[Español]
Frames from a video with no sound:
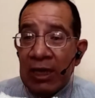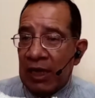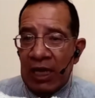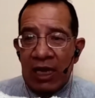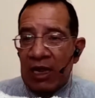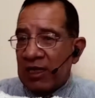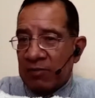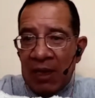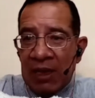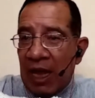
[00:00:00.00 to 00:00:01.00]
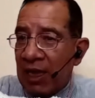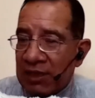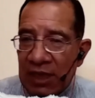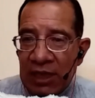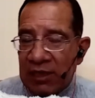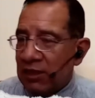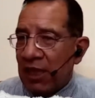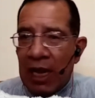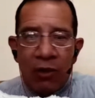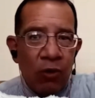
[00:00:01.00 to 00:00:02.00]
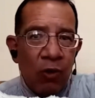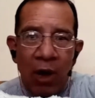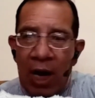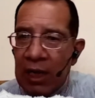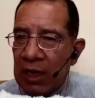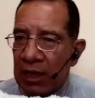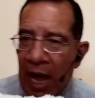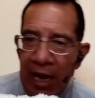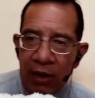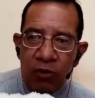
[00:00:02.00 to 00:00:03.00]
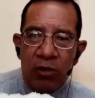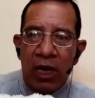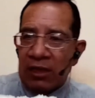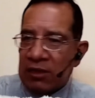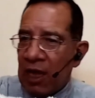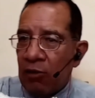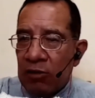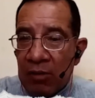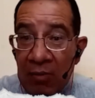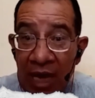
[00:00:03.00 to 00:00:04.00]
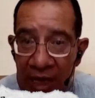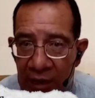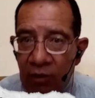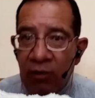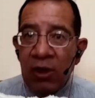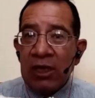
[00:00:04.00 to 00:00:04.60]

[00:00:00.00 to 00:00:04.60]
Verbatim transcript: tiene desbandadas en Sinaloa, en Hidalgo, en el Estado de México,